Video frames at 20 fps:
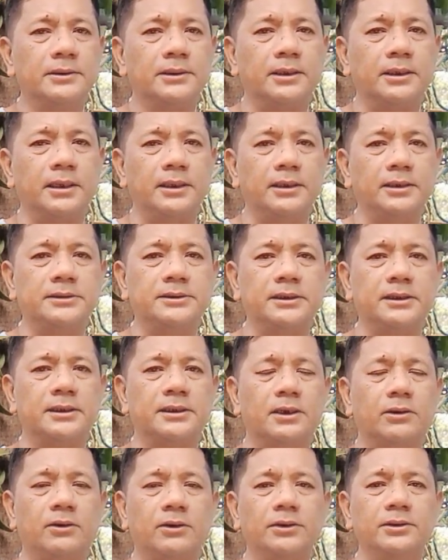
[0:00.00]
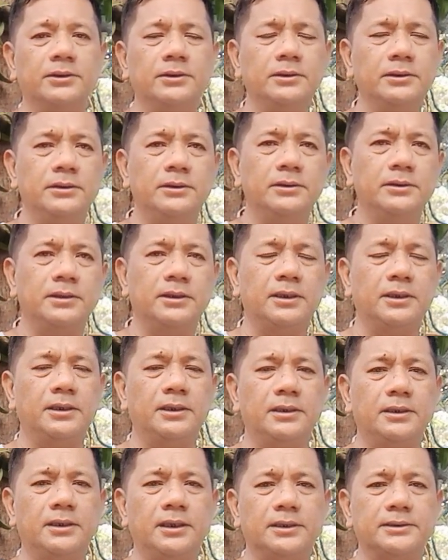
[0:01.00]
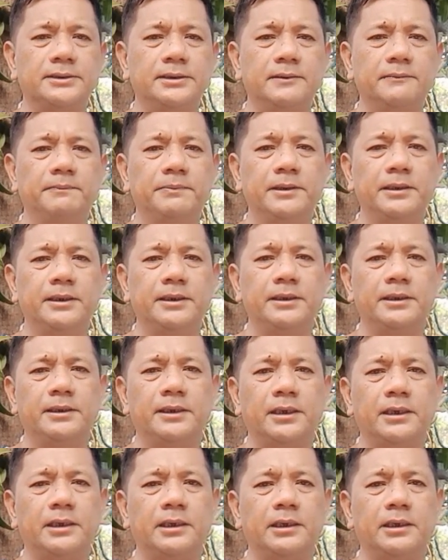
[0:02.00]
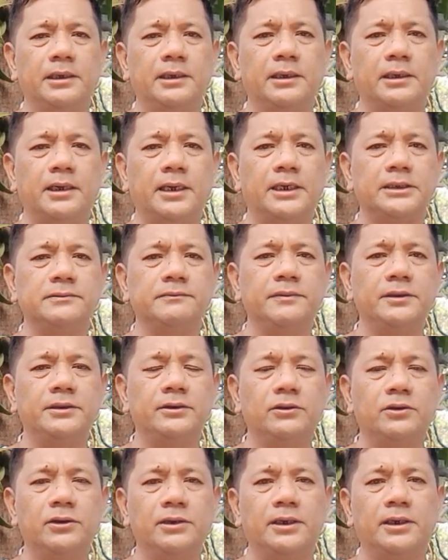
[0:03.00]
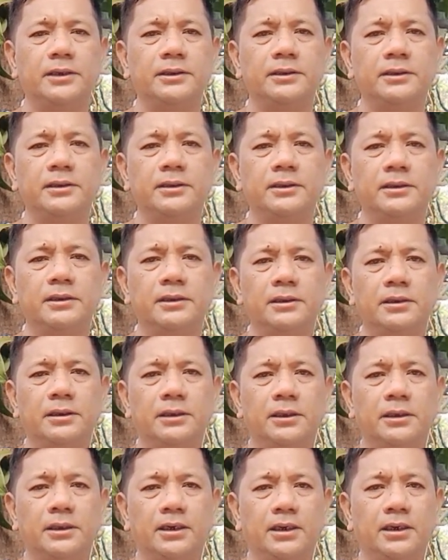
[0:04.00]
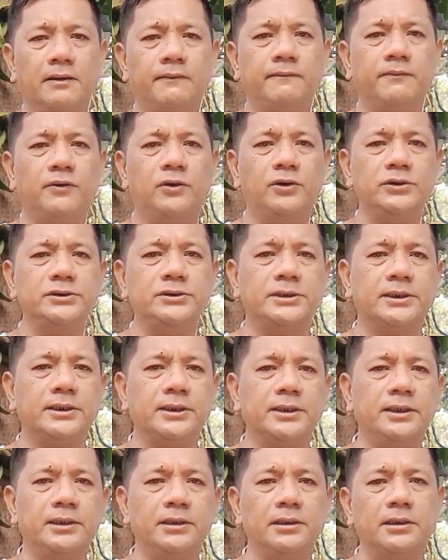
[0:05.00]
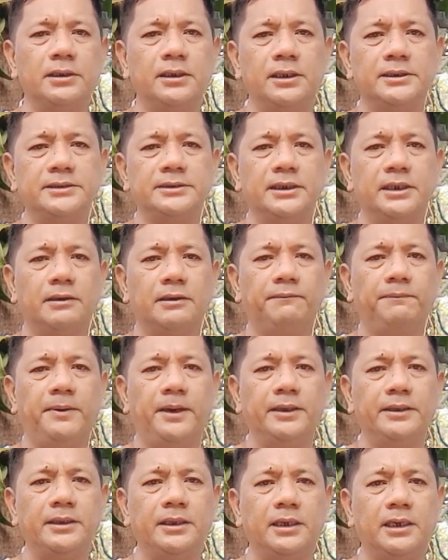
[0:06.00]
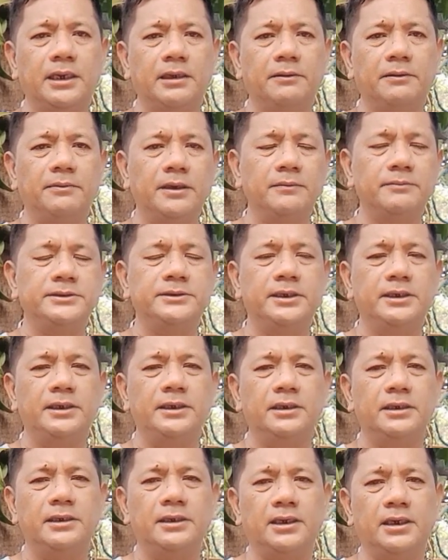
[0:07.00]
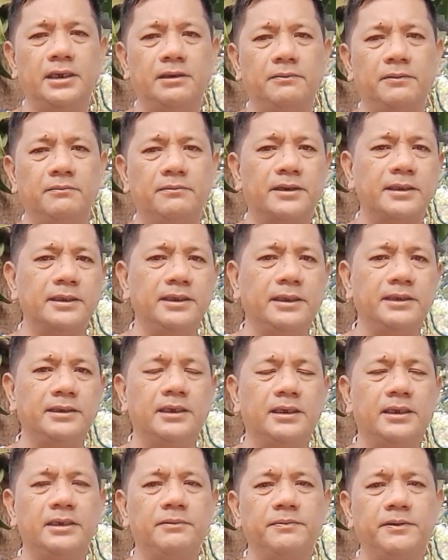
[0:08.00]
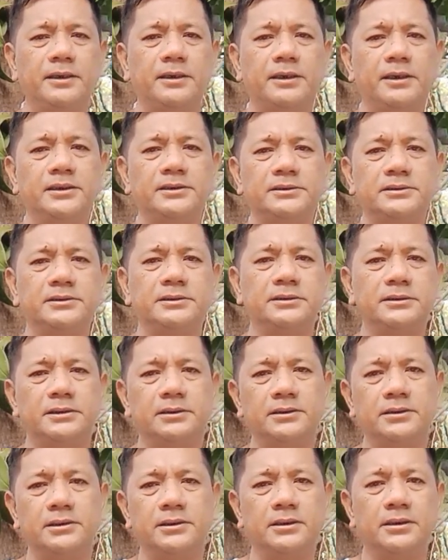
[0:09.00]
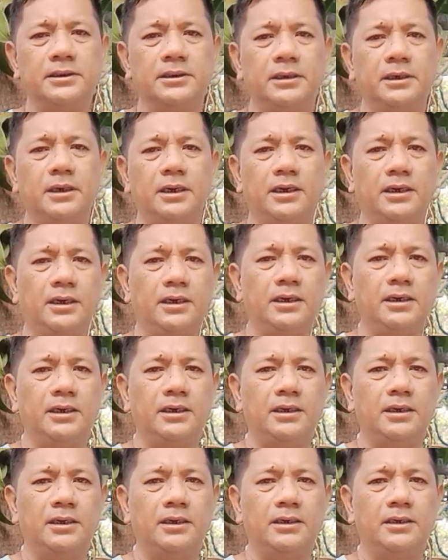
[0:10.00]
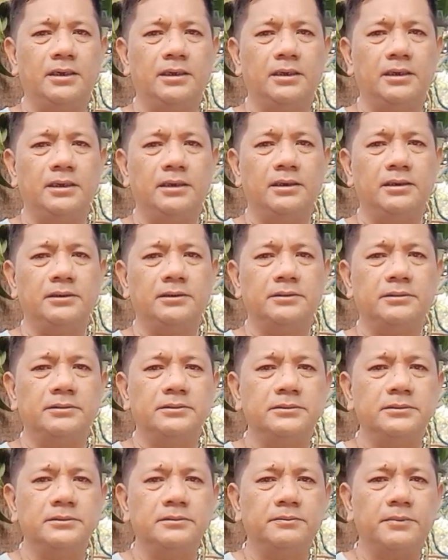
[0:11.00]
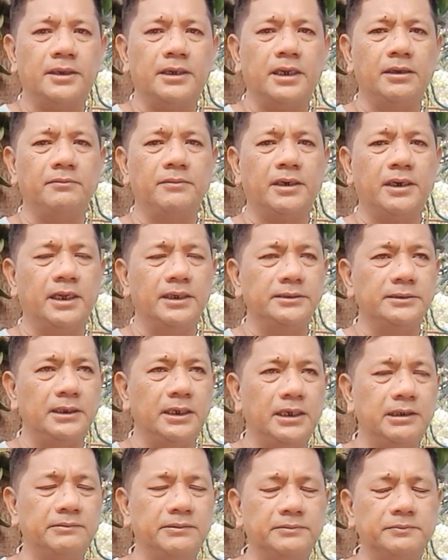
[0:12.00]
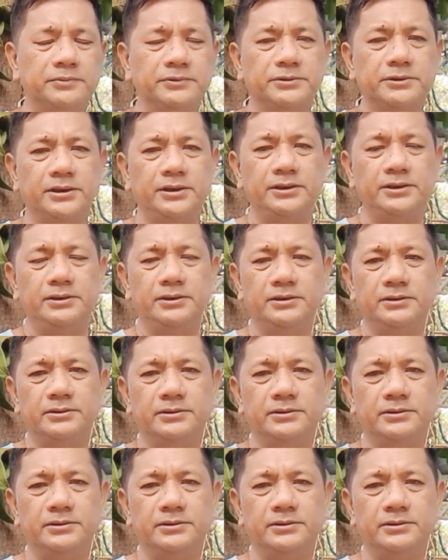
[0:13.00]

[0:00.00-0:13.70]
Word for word: kay Sir Ron kay Kasimple kay classmate Olan kala Boss Rick kala Serpat kala Mamise kala Ma'am Marlita Perez uh, maraming maraming salamat po sa inyo